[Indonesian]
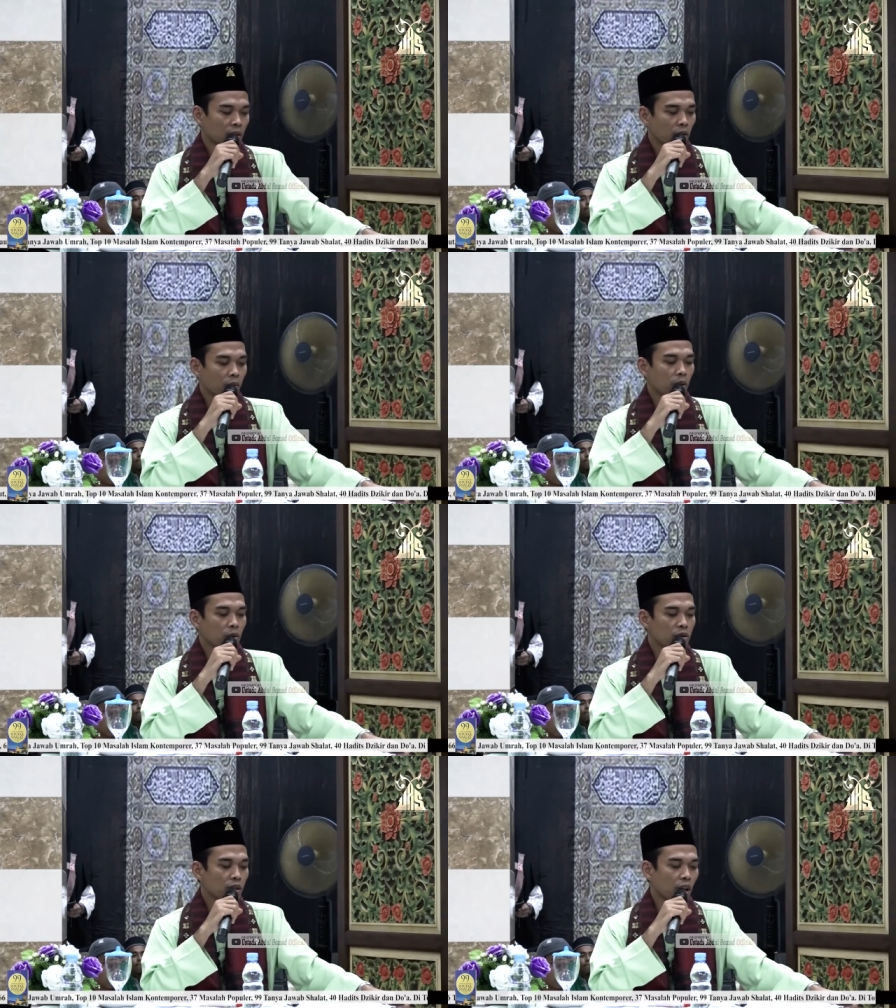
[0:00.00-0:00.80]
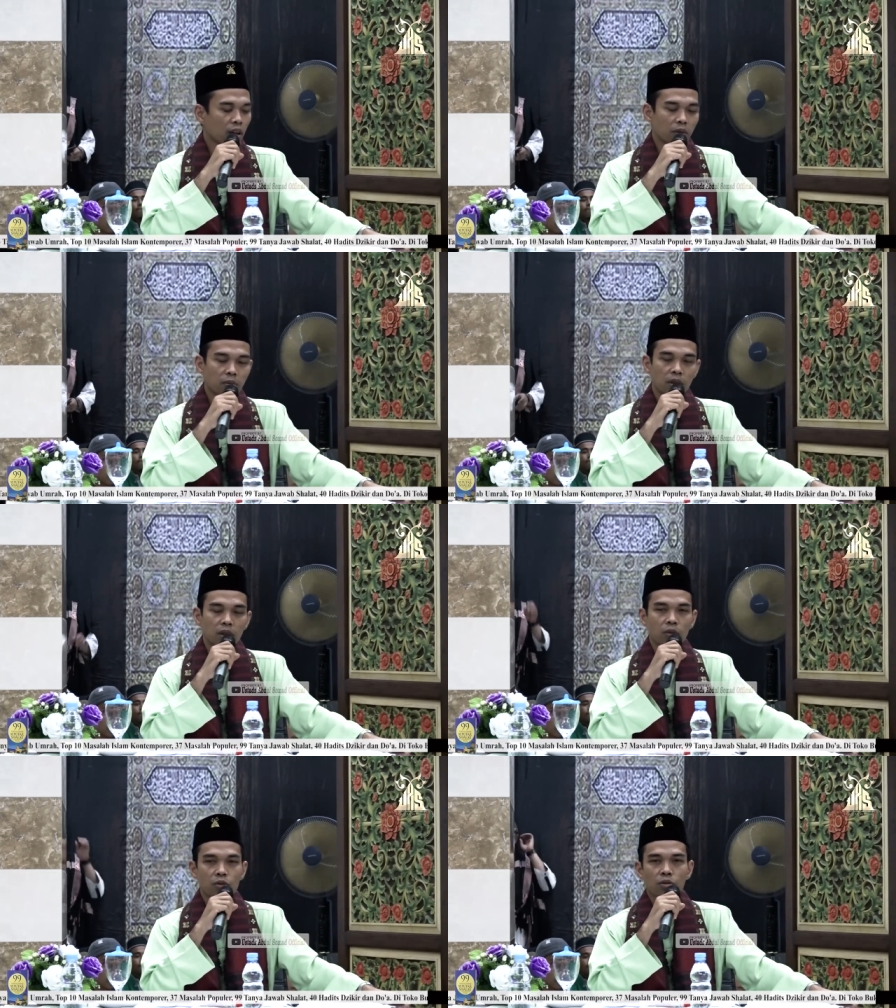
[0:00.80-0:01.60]
wa bihusni
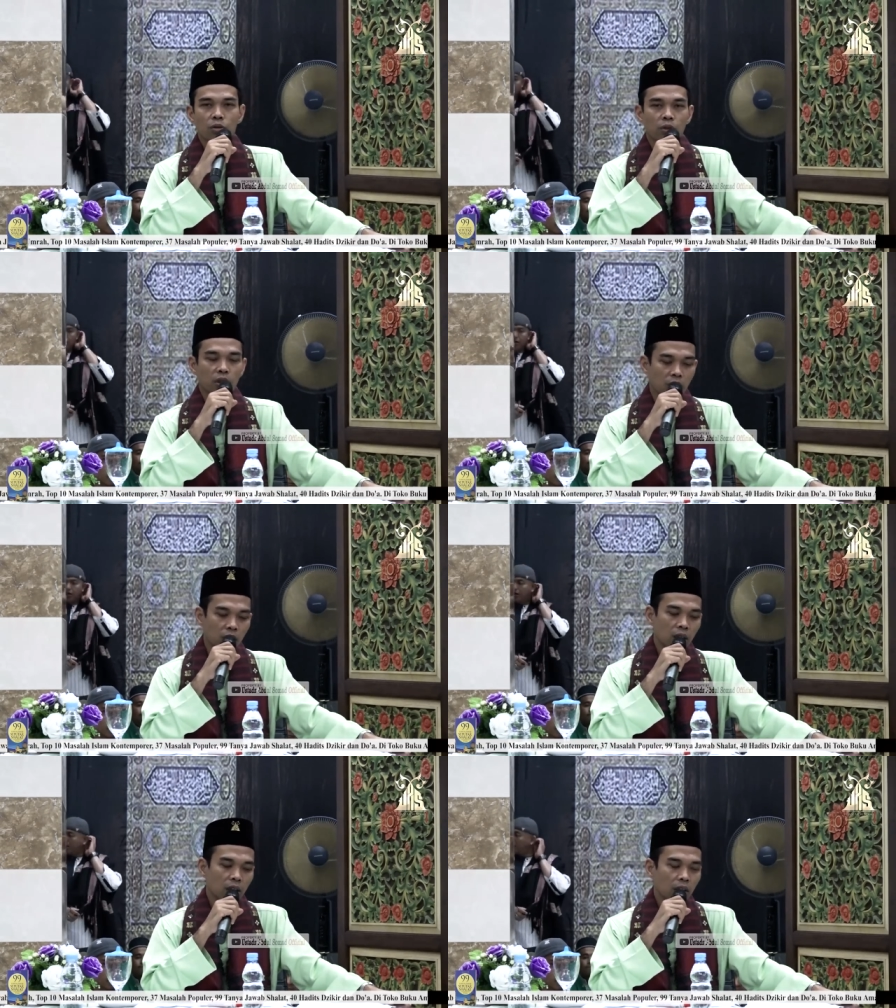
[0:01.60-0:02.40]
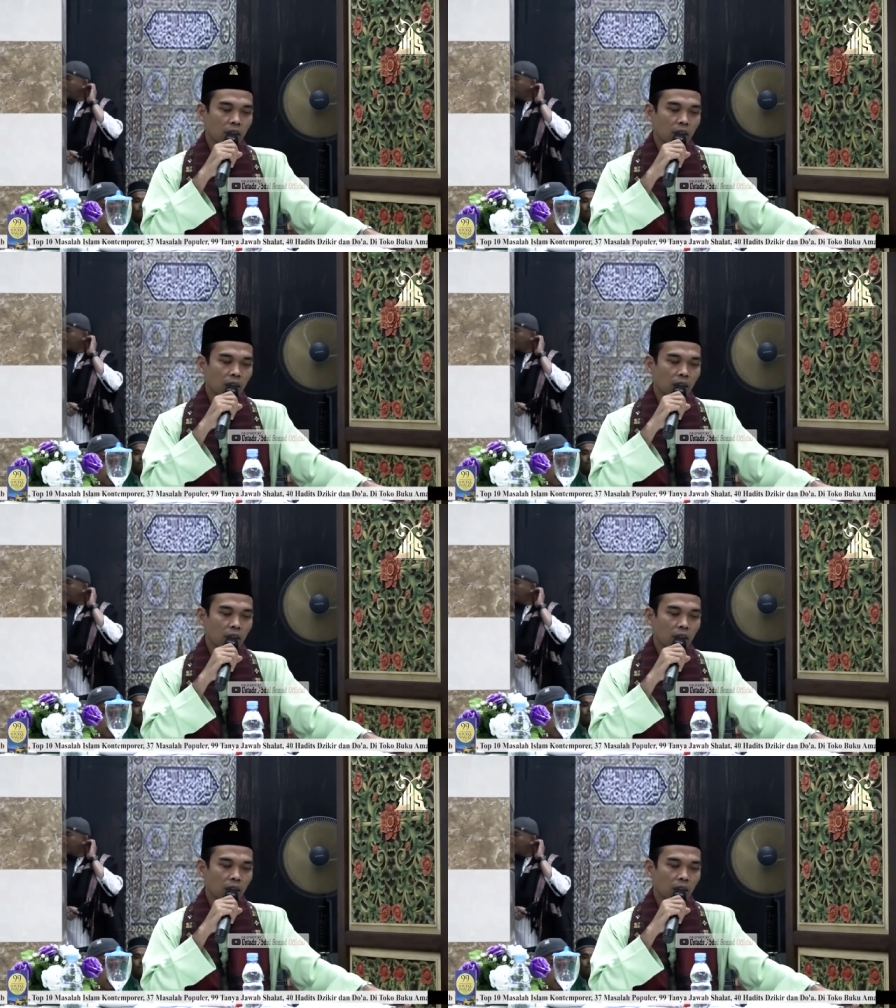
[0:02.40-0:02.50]
adabihi wa sulukihi